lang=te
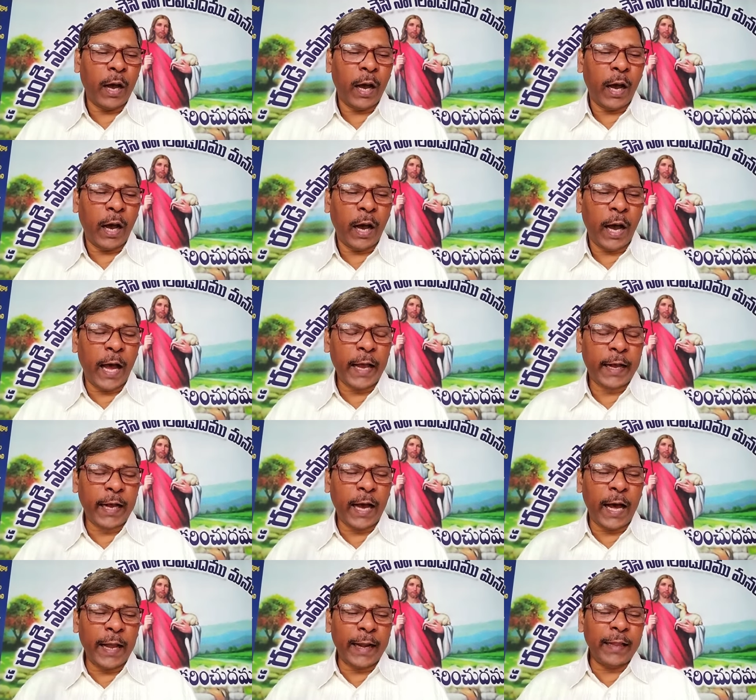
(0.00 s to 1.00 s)
ఆ యొక్క
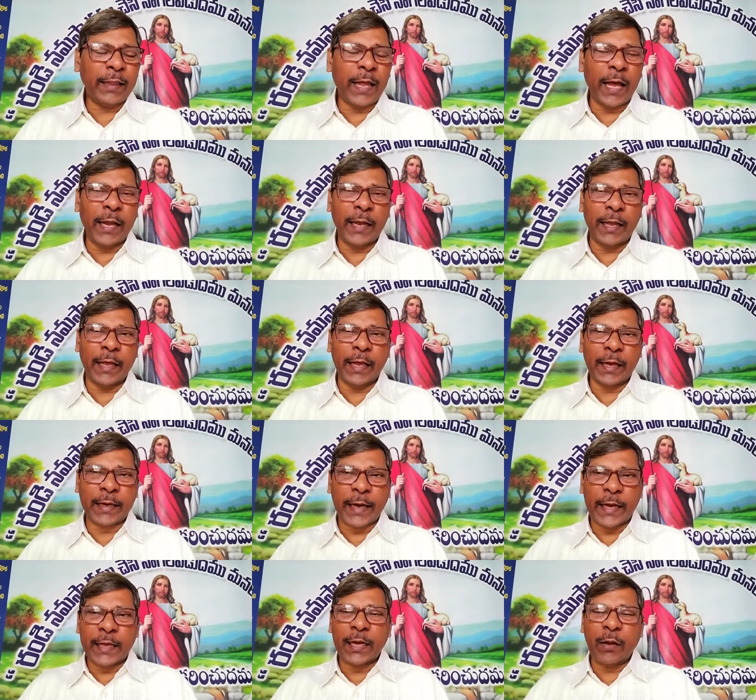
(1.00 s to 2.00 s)
ఆనందాన్ని
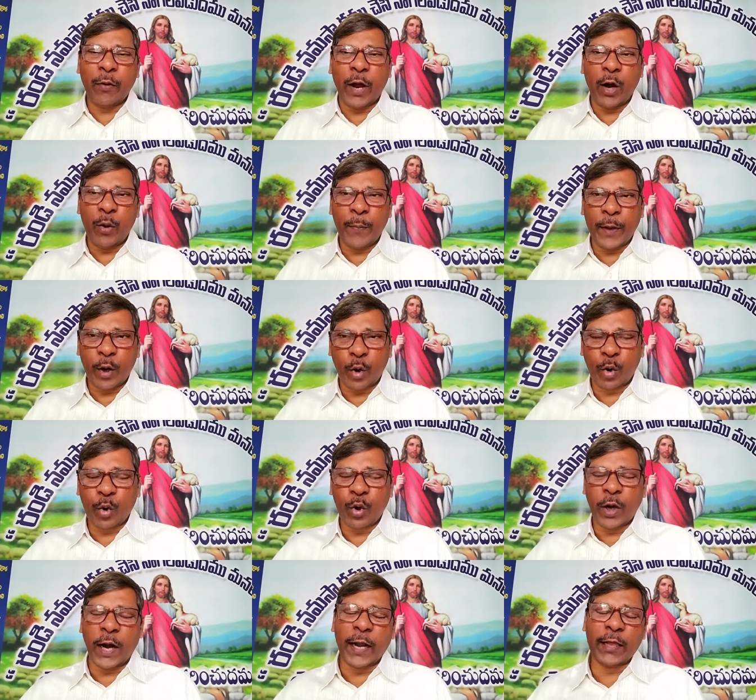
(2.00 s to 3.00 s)
కలిగిన వాడు మరొకడు
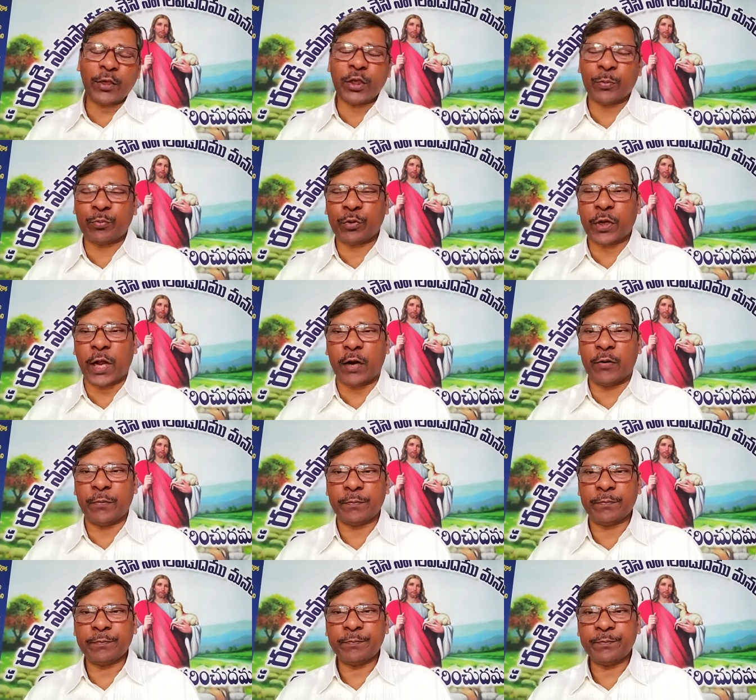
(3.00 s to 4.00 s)
ఉన్నాడని చెప్తున్నాడు
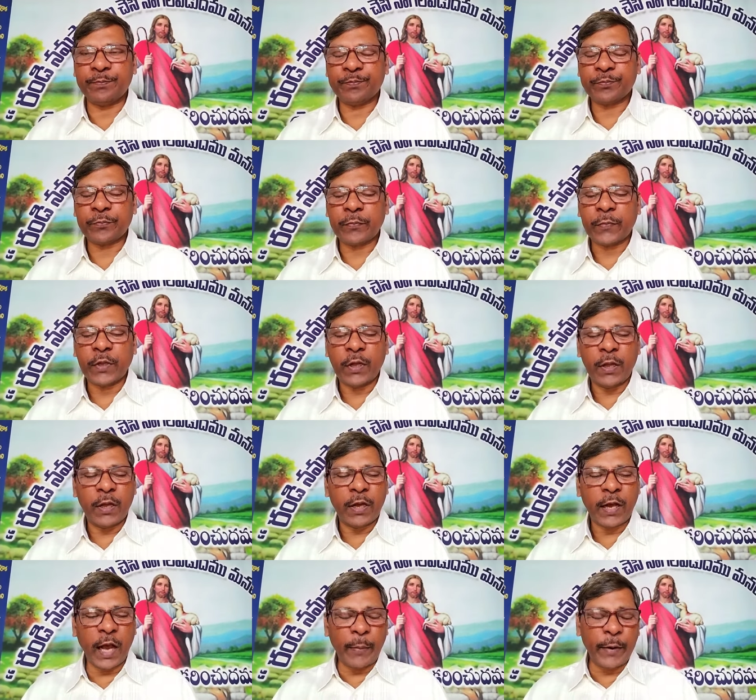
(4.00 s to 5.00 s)

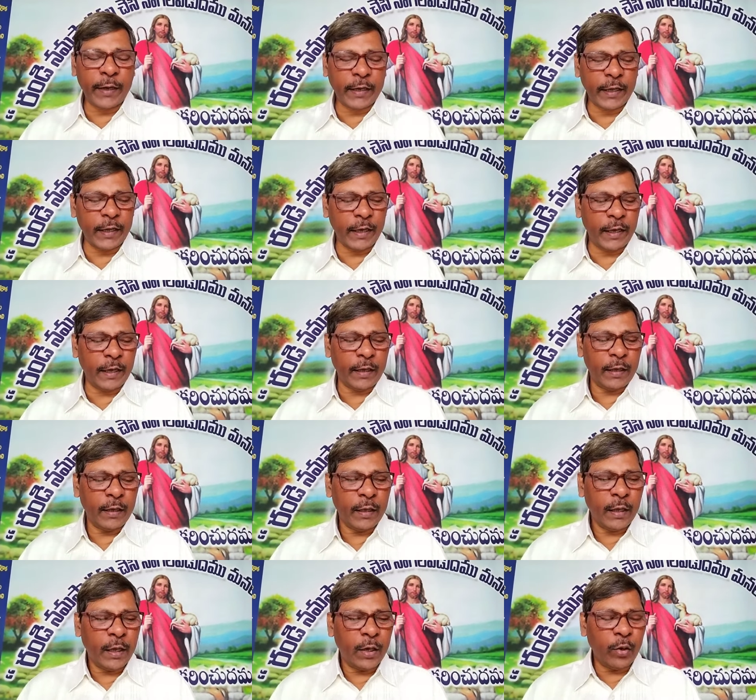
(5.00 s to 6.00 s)
కాబట్టి
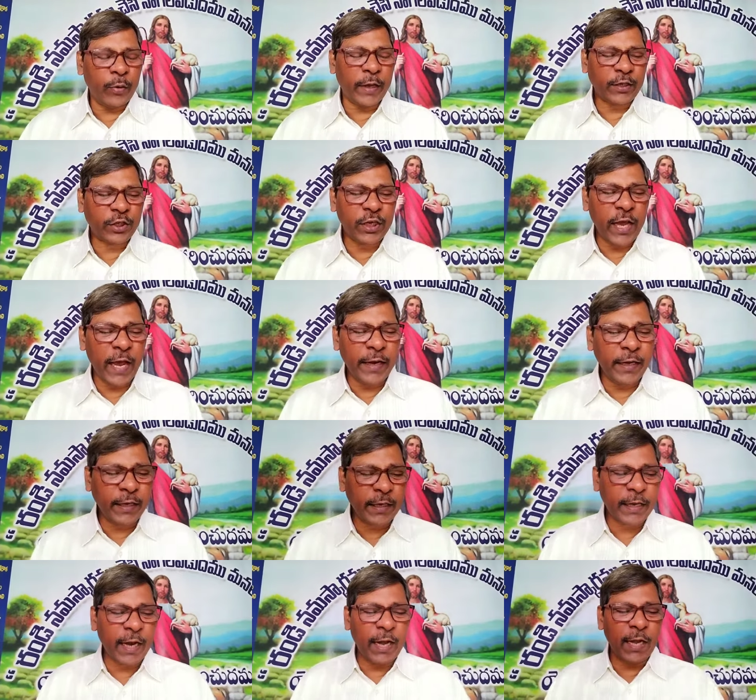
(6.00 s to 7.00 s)
నువ్వు యషియా ఇంటికి
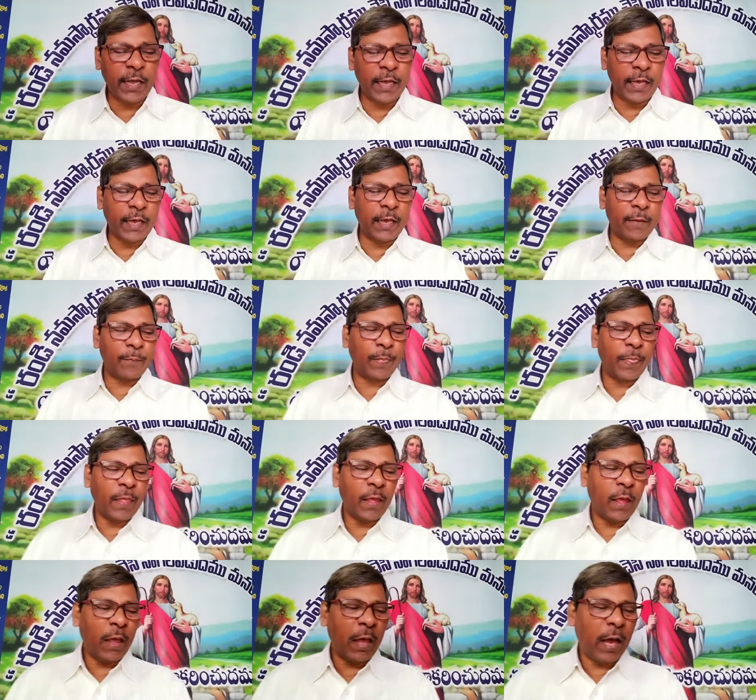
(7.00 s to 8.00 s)
వెళ్ళి
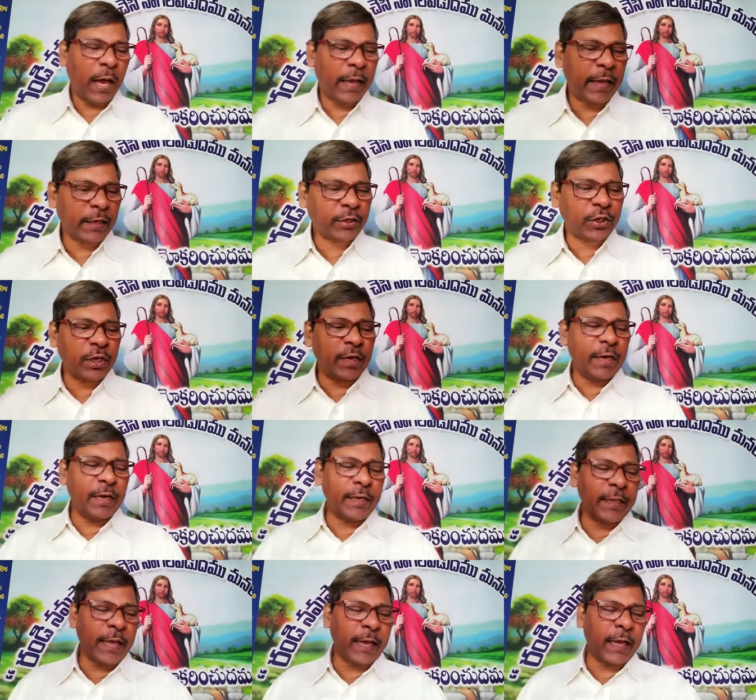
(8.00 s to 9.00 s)
ఆ యషి ఇంటి
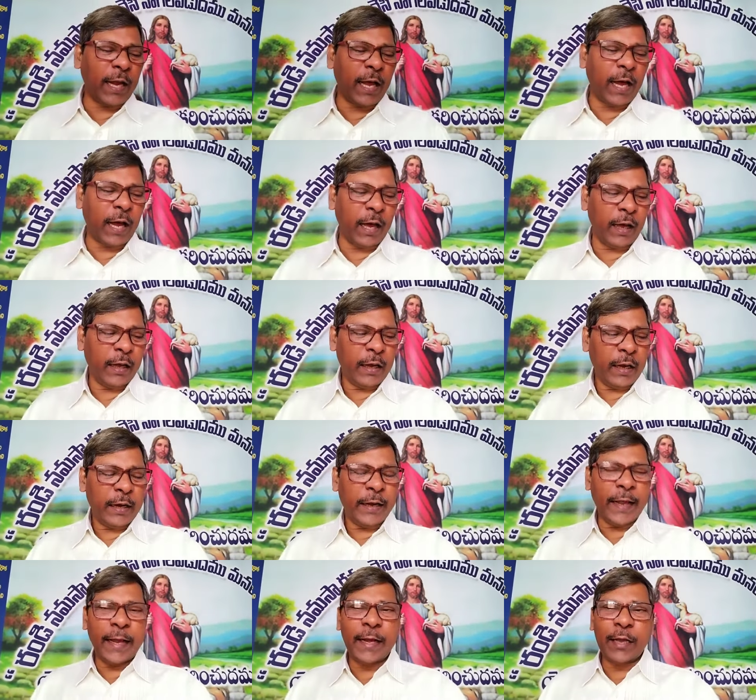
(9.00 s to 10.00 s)
దగ్గర
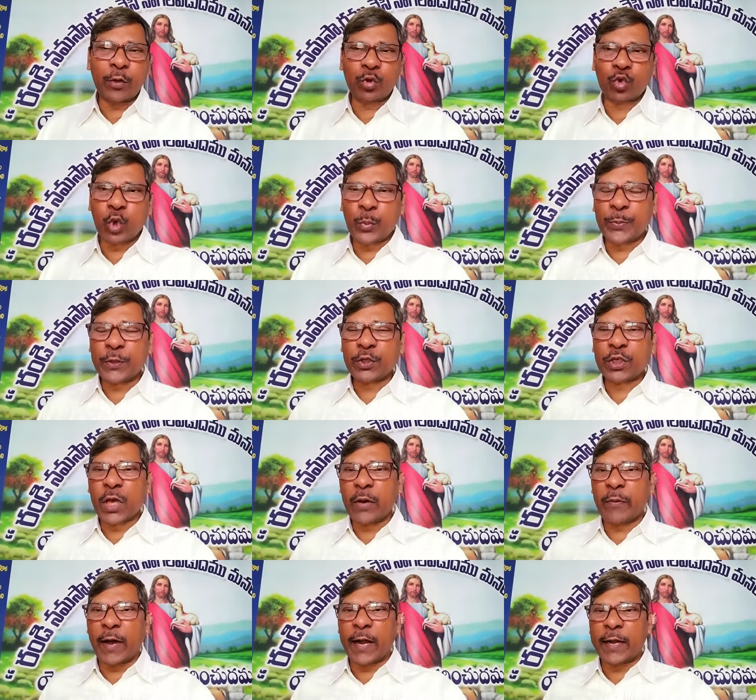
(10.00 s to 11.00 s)
నేను నీకు
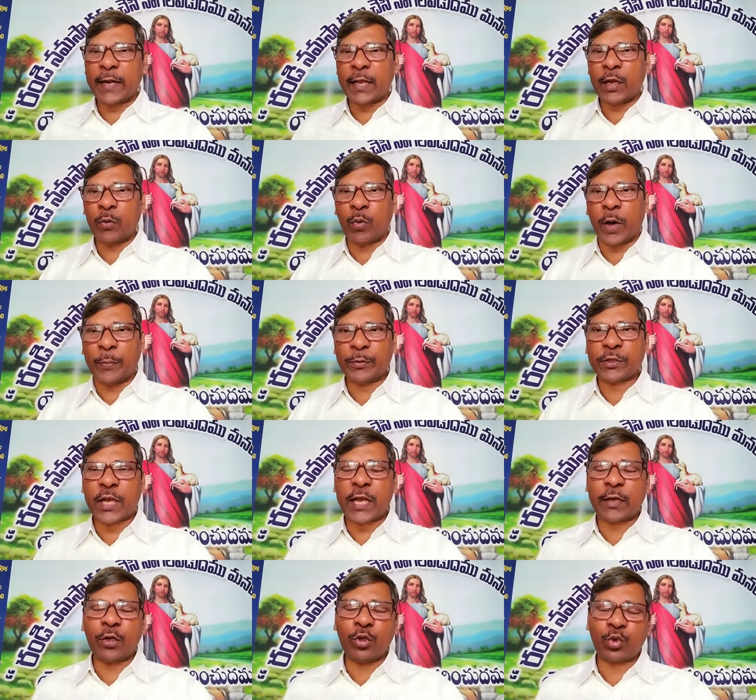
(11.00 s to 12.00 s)
చూపించేవాడిని నువ్వు
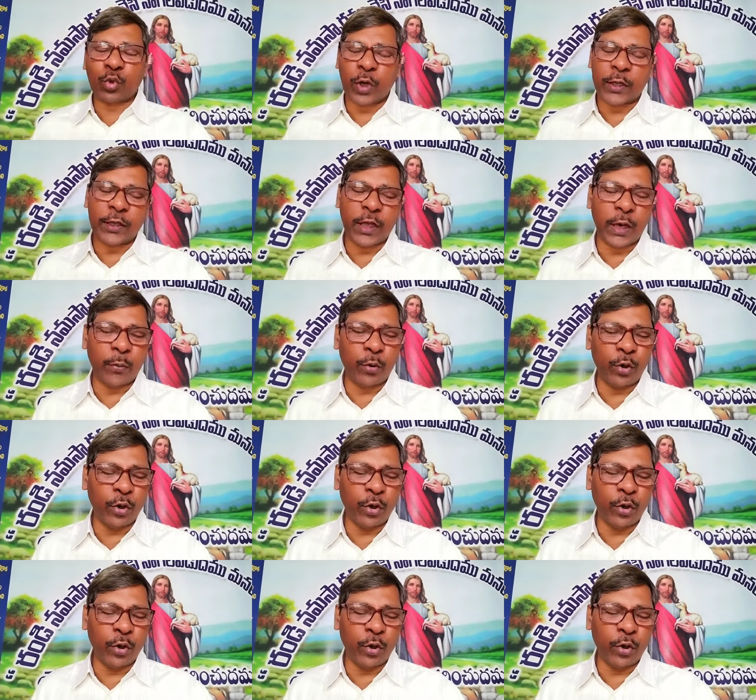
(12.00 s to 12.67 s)
అభిషేకించు అని దేవుడు